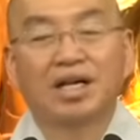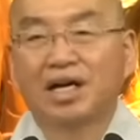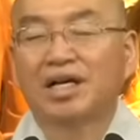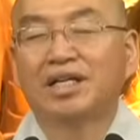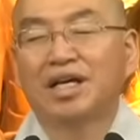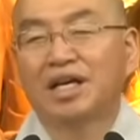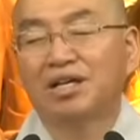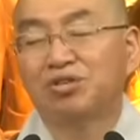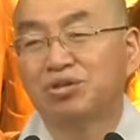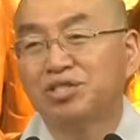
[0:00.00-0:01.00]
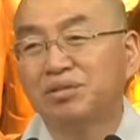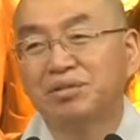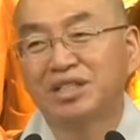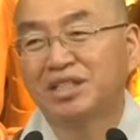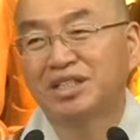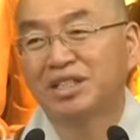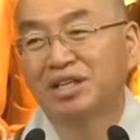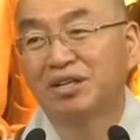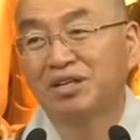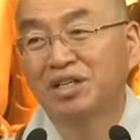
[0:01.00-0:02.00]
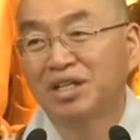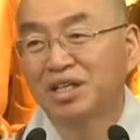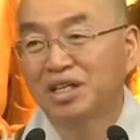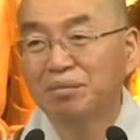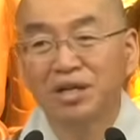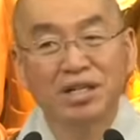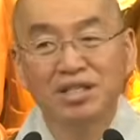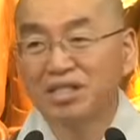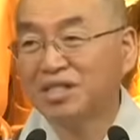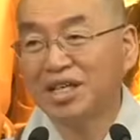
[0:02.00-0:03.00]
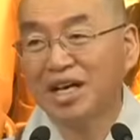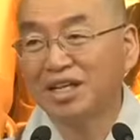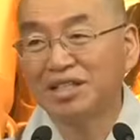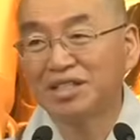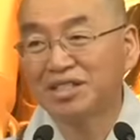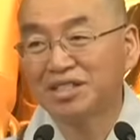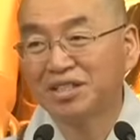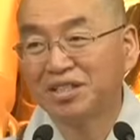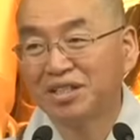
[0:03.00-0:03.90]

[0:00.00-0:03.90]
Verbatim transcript: 아까 얘기하는 요점은 이거예요. 이미 헤어졌어요? 안 헤어졌어요?